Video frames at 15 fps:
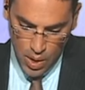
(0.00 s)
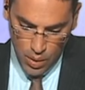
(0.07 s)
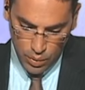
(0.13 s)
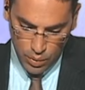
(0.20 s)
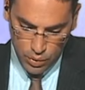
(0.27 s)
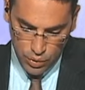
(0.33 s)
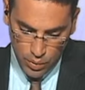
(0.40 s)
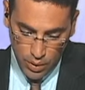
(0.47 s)

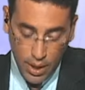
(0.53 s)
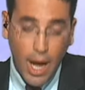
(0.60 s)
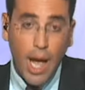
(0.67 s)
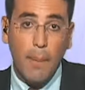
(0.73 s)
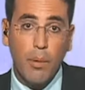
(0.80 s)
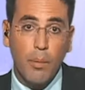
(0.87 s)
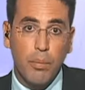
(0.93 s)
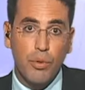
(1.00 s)
On en saura
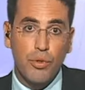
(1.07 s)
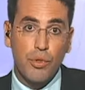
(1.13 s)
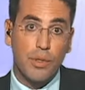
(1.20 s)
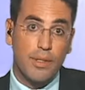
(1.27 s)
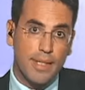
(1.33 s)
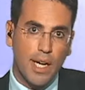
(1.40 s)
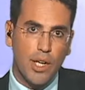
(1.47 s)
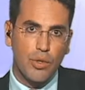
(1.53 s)
un peu plus. Le
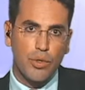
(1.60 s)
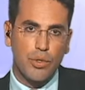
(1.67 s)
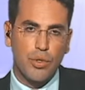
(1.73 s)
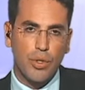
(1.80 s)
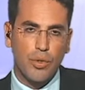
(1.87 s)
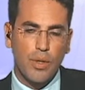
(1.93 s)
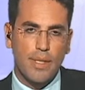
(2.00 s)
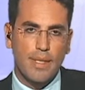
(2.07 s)
tirage au
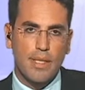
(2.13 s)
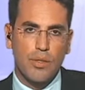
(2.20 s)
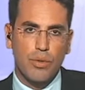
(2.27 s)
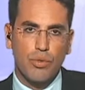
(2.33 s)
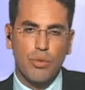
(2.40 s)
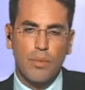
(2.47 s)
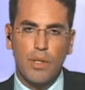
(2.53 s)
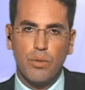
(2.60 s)
sort de la
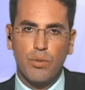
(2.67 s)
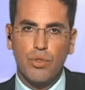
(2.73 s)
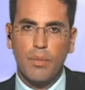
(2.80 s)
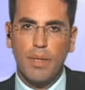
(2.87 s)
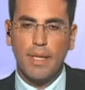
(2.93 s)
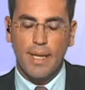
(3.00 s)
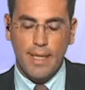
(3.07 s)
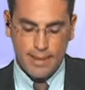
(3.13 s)
saison
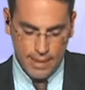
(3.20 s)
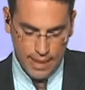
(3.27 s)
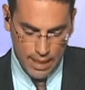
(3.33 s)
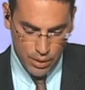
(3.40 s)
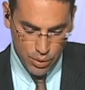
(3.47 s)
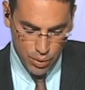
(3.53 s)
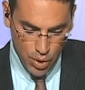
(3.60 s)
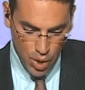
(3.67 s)
2012-2013 a
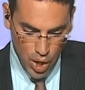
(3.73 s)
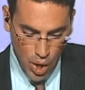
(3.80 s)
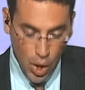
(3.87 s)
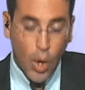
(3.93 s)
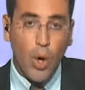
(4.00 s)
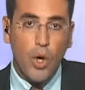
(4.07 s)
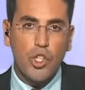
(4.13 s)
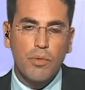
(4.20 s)
lieu
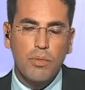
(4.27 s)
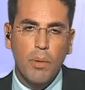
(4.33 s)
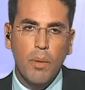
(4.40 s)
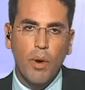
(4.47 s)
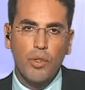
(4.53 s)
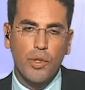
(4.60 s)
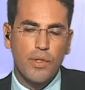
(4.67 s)
en ce moment.